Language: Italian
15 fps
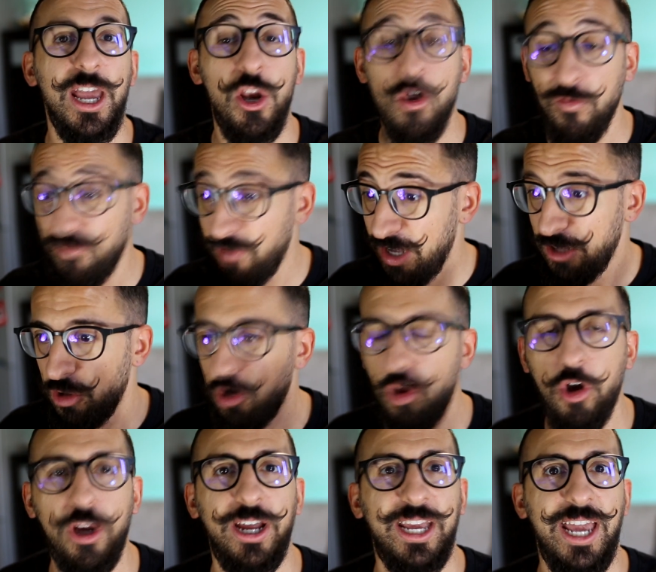e non vedo
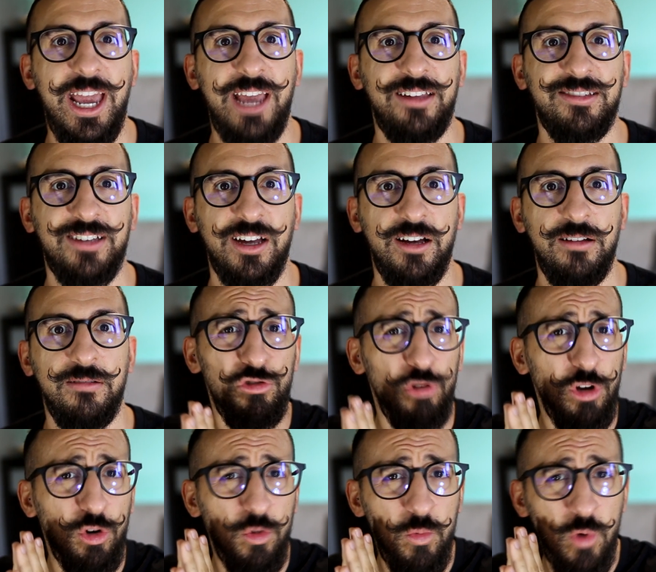l'ora che esca. Sto
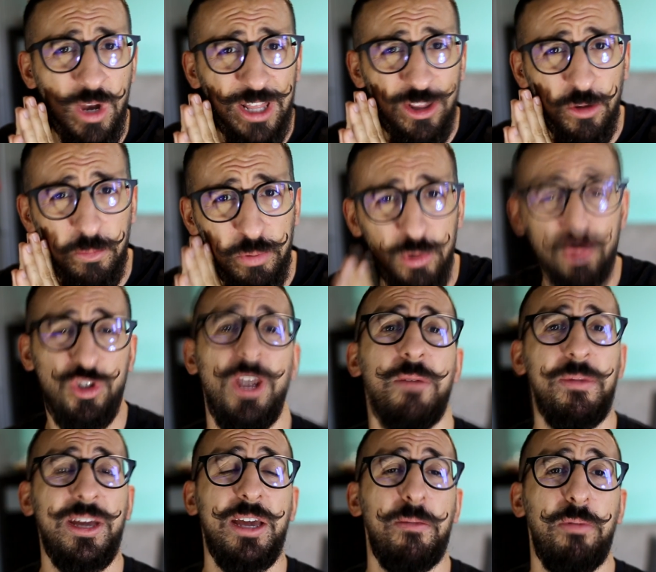accumulando più
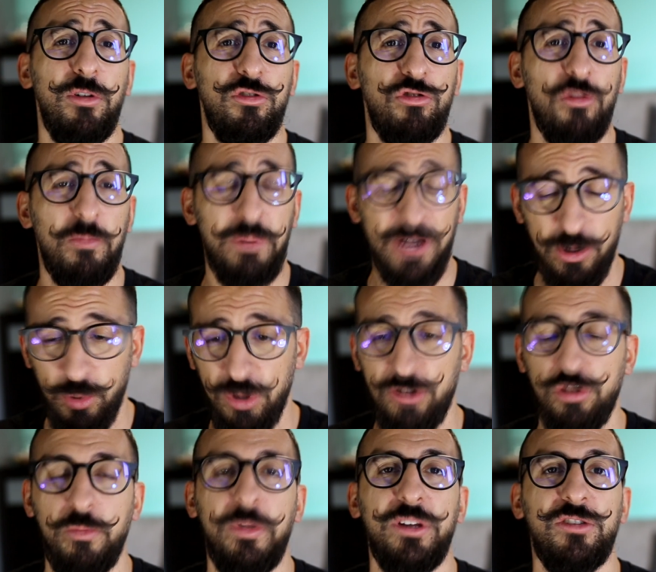gemme che posso per
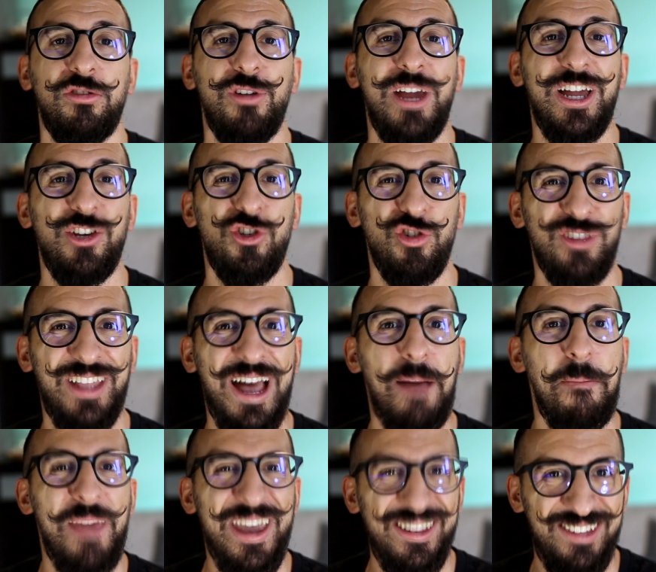questo personaggio da
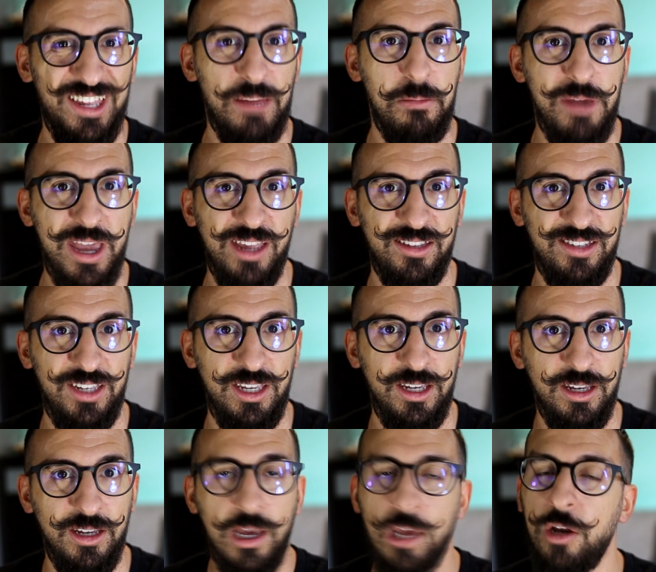mesi e
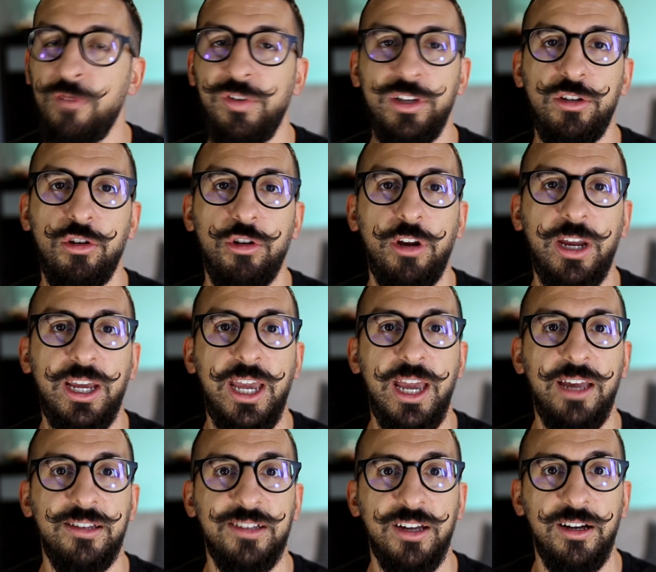mesi e non vedo l'ora che
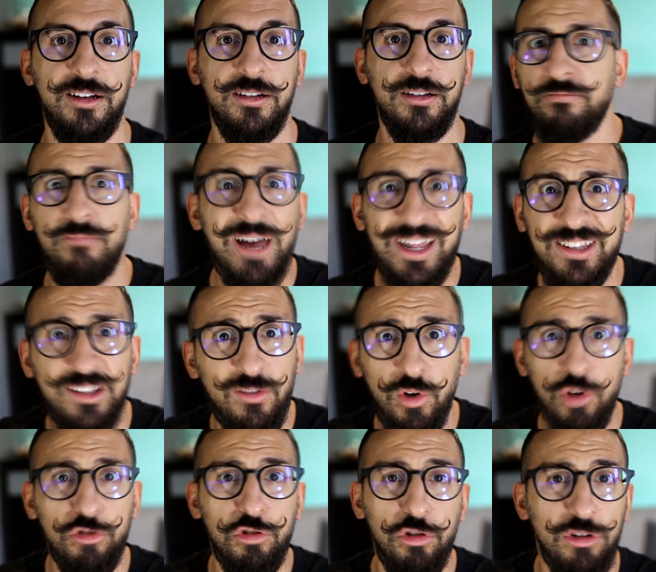esca. Basta,
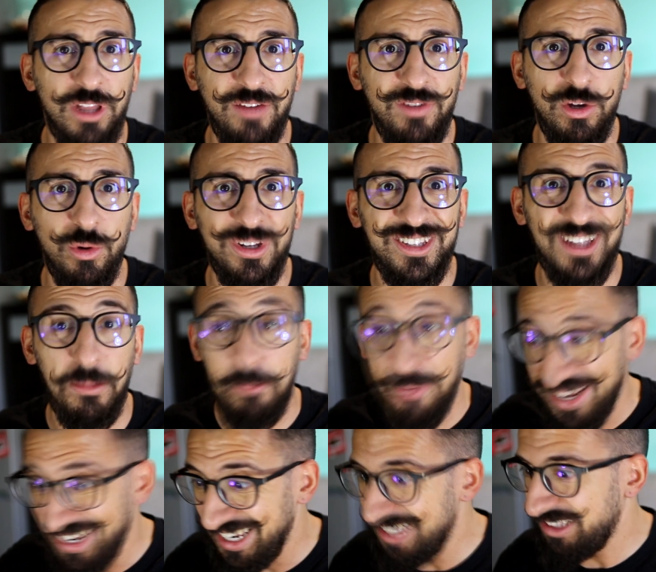volevo solo darvi questa
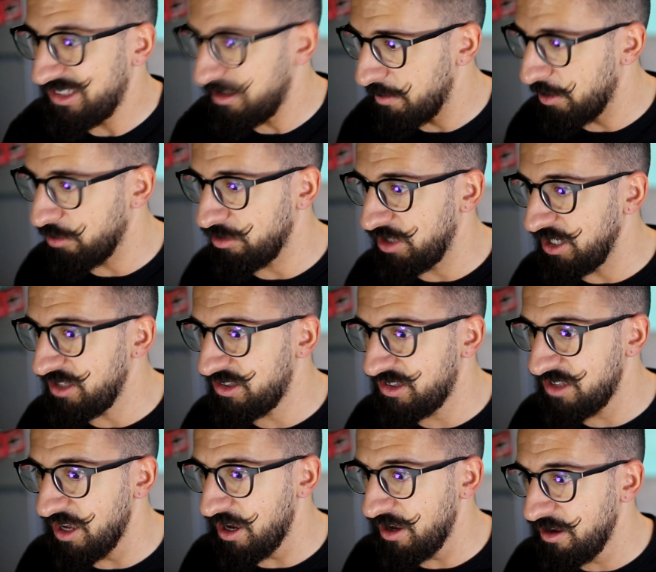bellissima
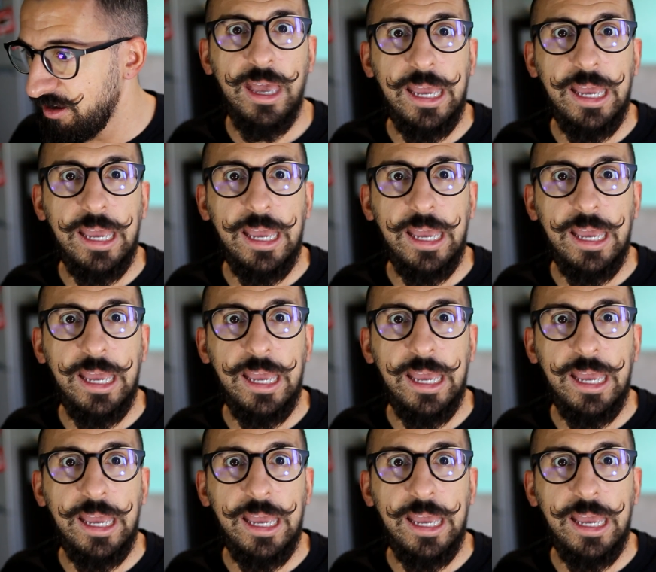notizia